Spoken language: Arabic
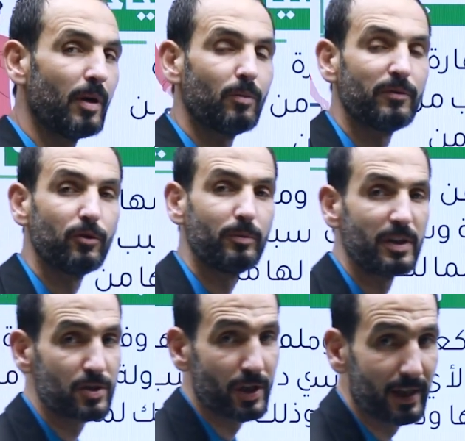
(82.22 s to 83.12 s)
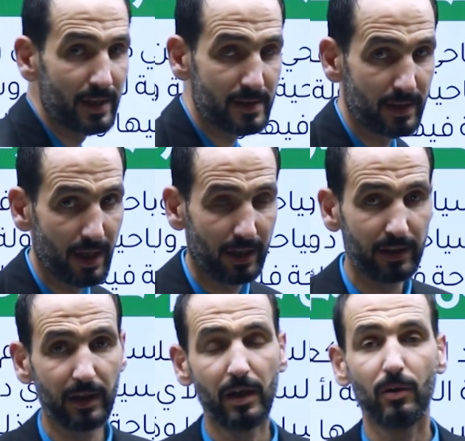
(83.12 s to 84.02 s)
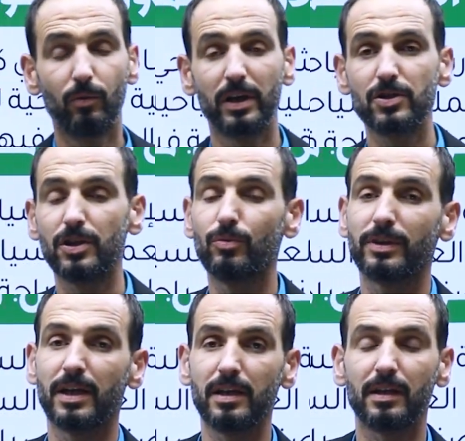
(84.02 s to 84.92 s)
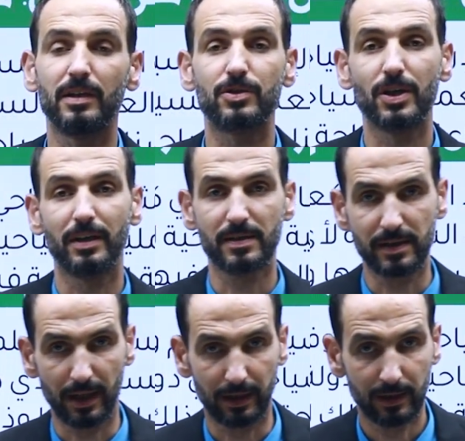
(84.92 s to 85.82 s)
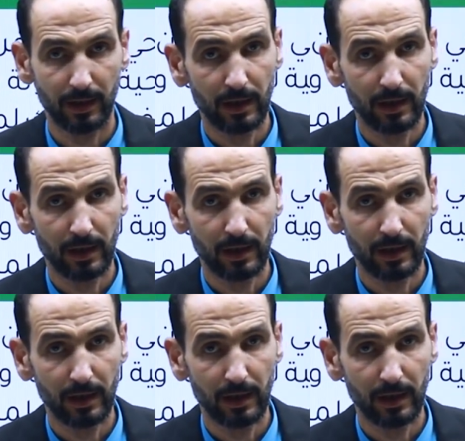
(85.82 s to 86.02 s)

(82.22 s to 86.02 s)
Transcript: أو مفهوم الإرشاد السياحي ونشأة وتاريخ الإرشاد السياحي